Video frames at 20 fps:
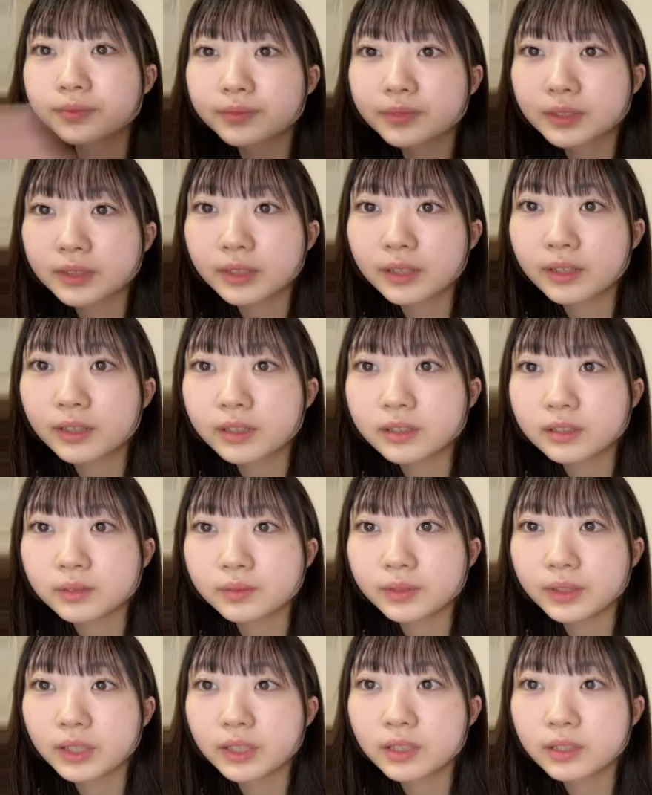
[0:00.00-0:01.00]
幼なじ
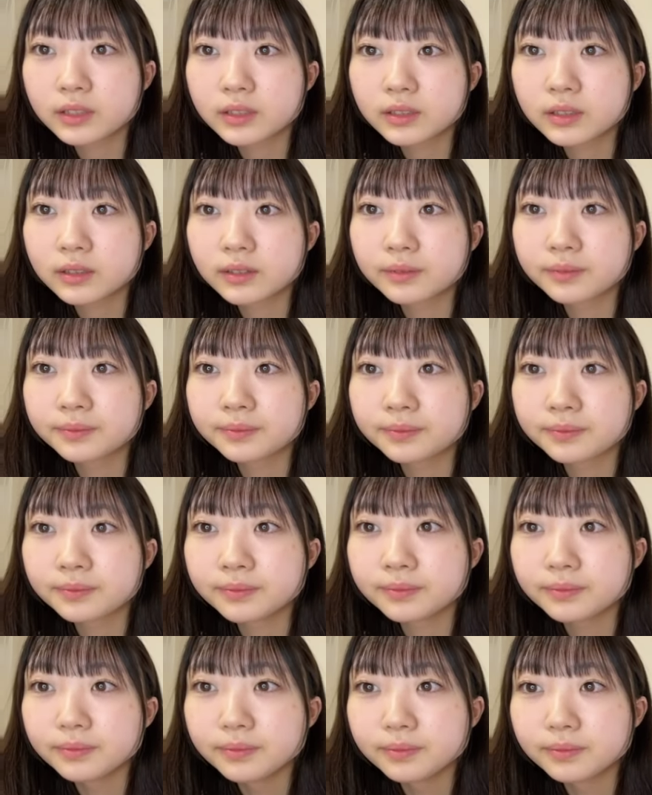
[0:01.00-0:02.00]
みです
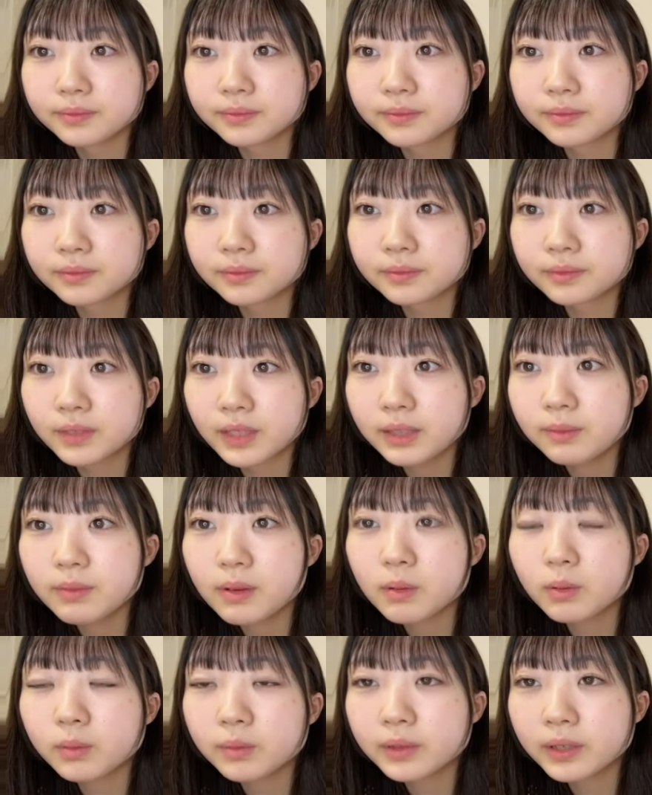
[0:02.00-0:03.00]

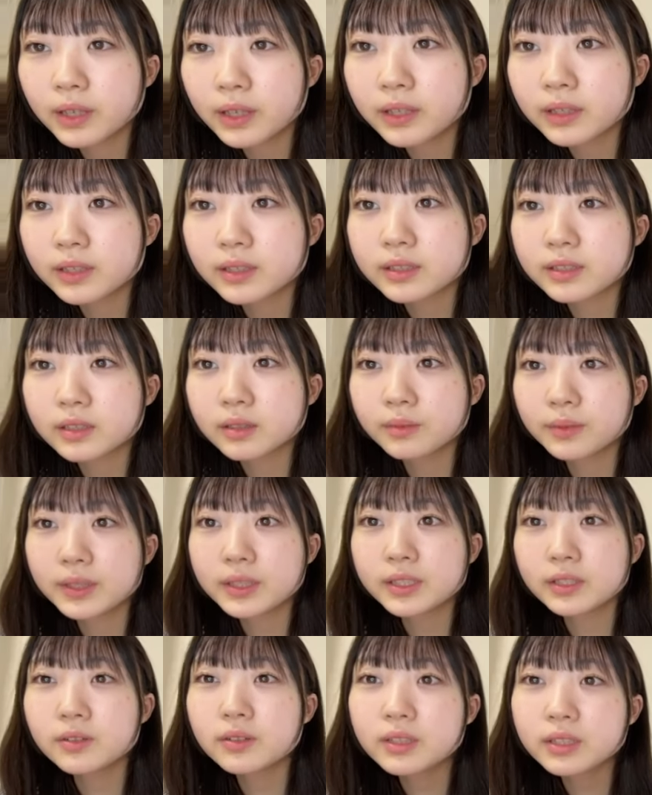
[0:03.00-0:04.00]
今桃なんですよめっ
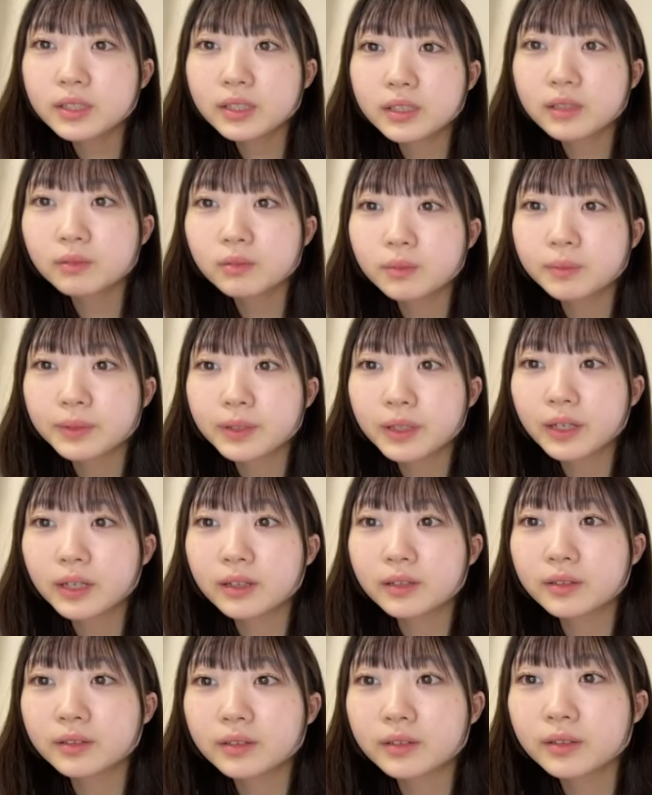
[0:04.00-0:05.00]
ちゃ美味しいの桃が
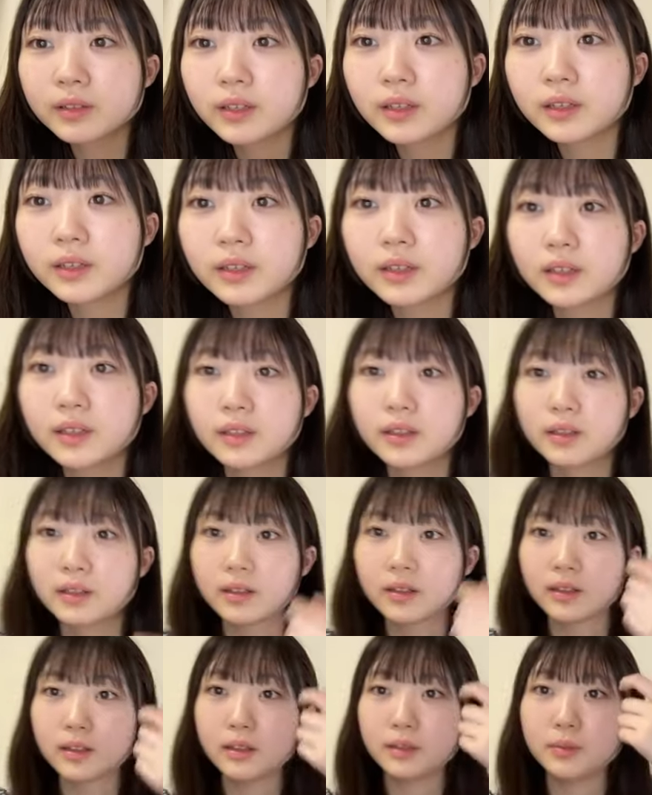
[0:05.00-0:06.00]
本当に
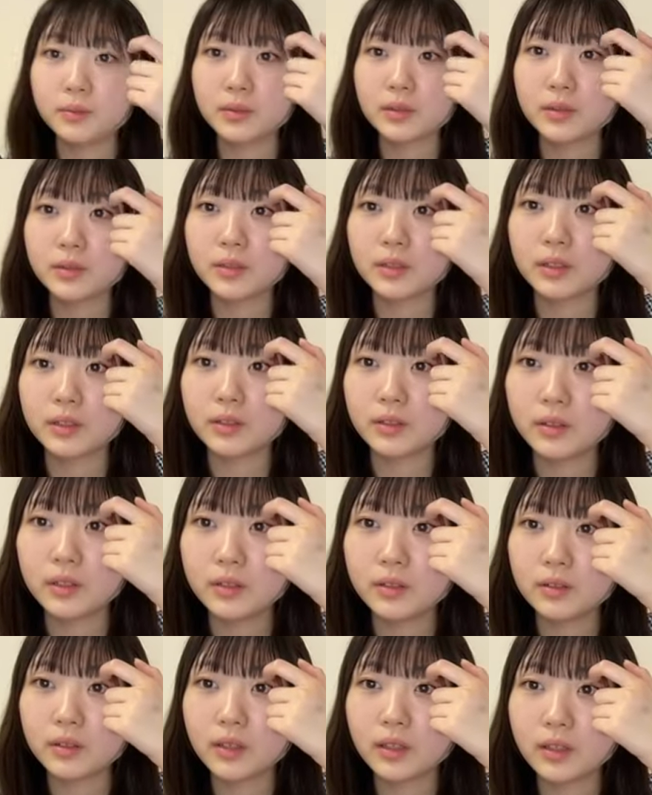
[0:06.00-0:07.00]
あれも今日は隣
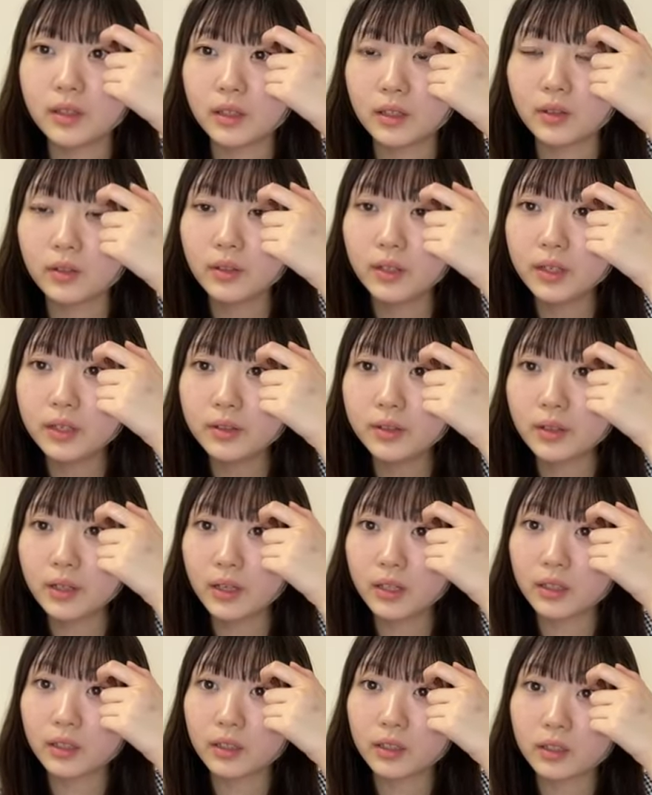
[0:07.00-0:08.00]
の県にあ隣の
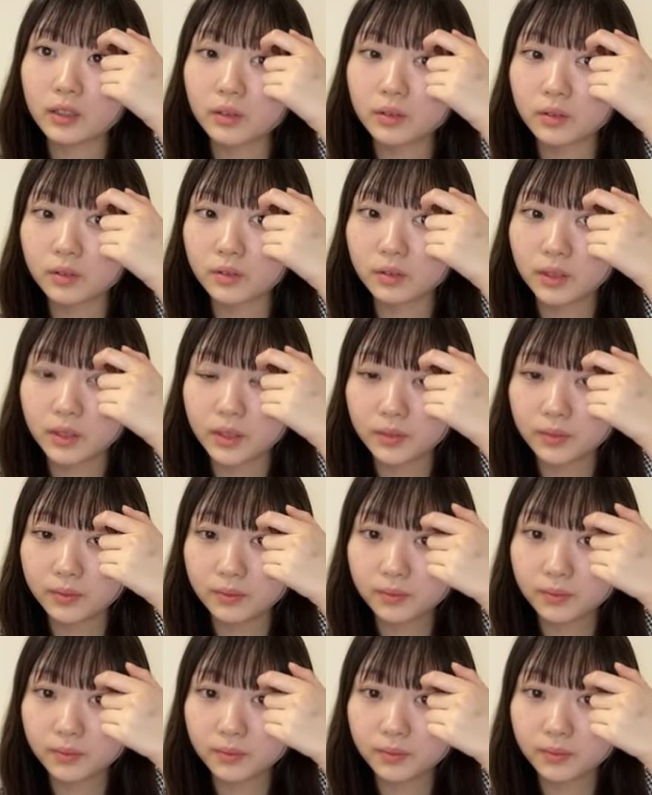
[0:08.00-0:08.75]
県ってことは